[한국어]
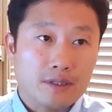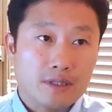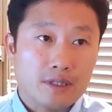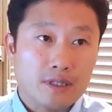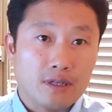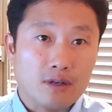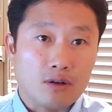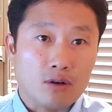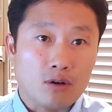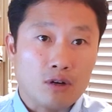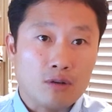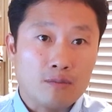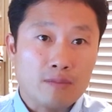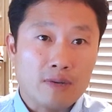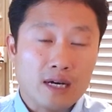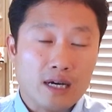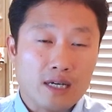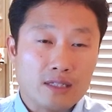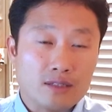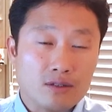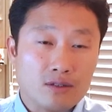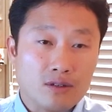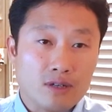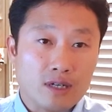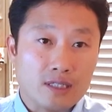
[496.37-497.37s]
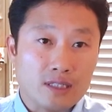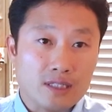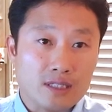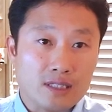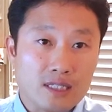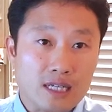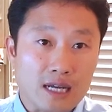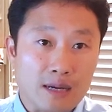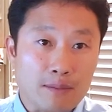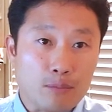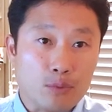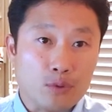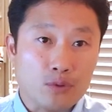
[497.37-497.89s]
어, 얼마가
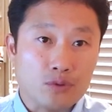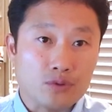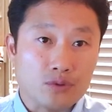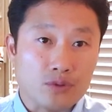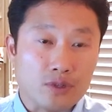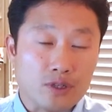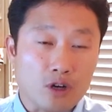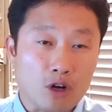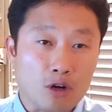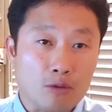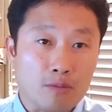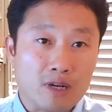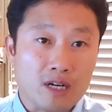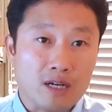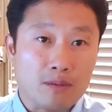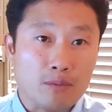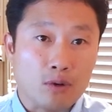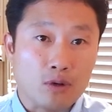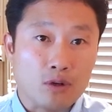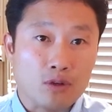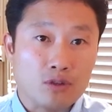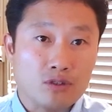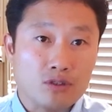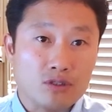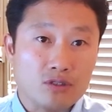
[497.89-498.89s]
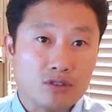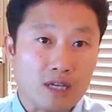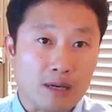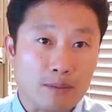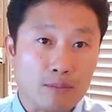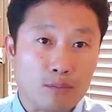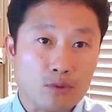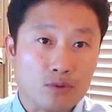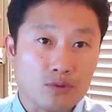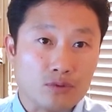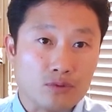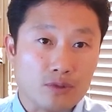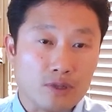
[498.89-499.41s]
들어갔는지를 안 보는 거예요. 얼마를 벌었는지도 안
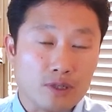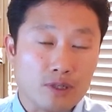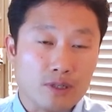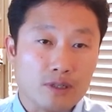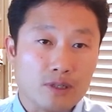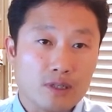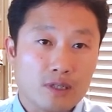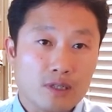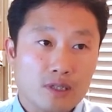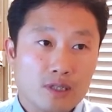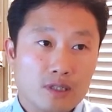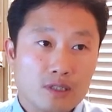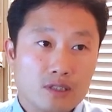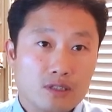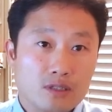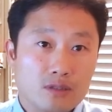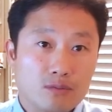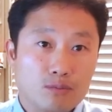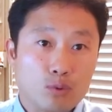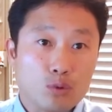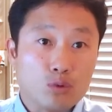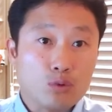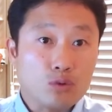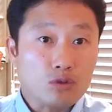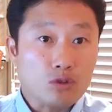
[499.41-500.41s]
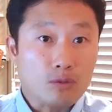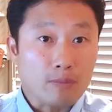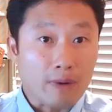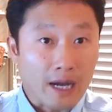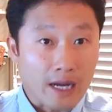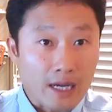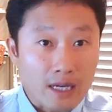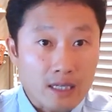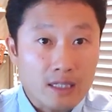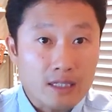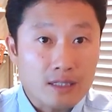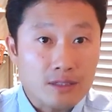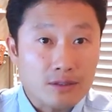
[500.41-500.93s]
보는 거예요. 보통 그거
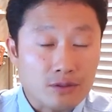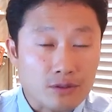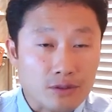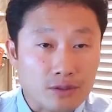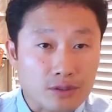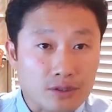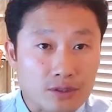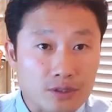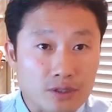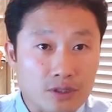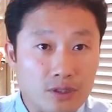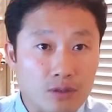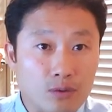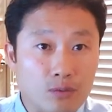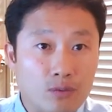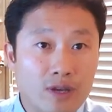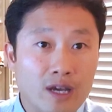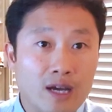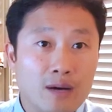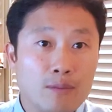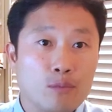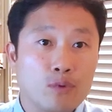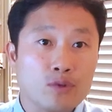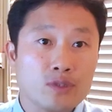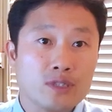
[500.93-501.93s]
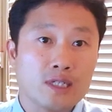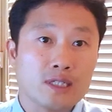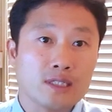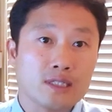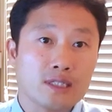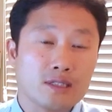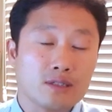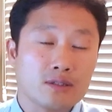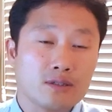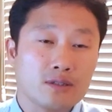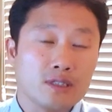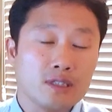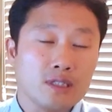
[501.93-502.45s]
봐야 되는 거거든요. 왜 안 보냐
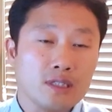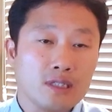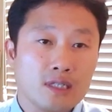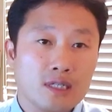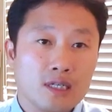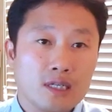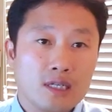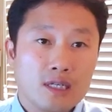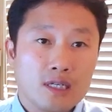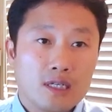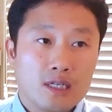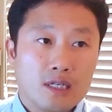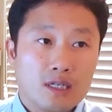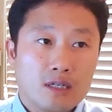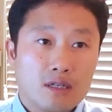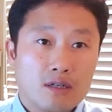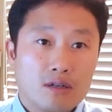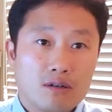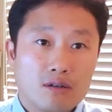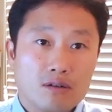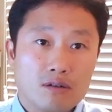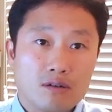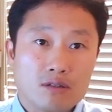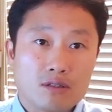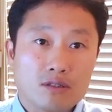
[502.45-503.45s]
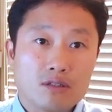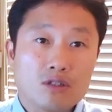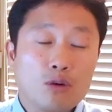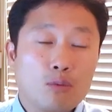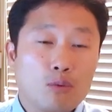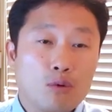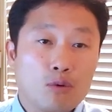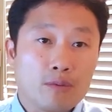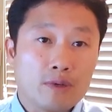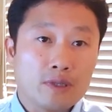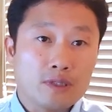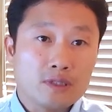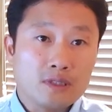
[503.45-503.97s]
그랬더니 어, 그거
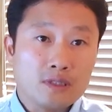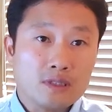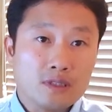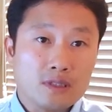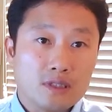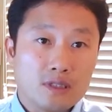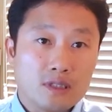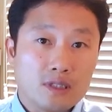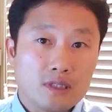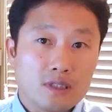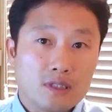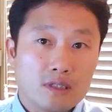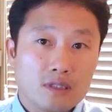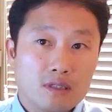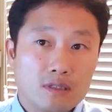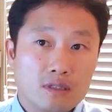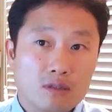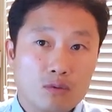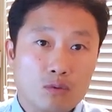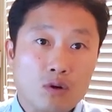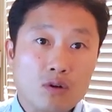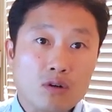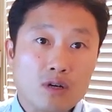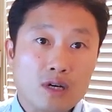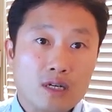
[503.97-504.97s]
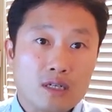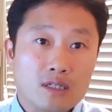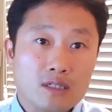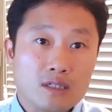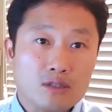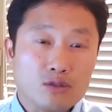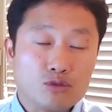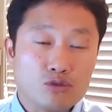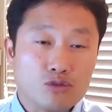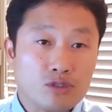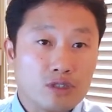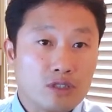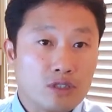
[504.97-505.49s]
보면은 어, 원가를
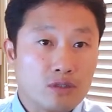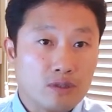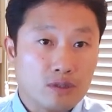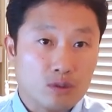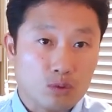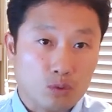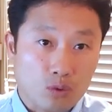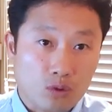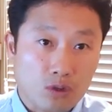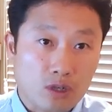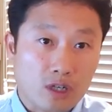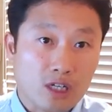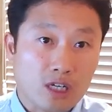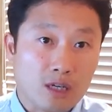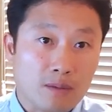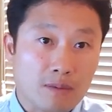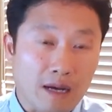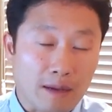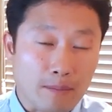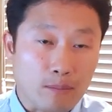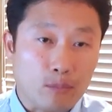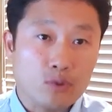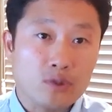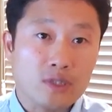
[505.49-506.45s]
줄이기 위해서 노력할까 봐 안